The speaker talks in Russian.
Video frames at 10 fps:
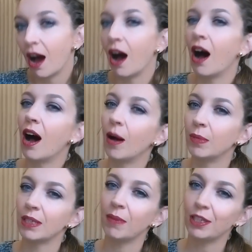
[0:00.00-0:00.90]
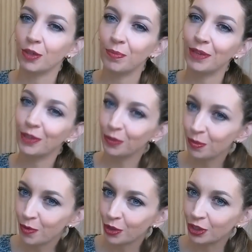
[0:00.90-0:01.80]
А, математику перевернуть
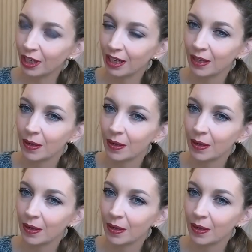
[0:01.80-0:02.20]
можно,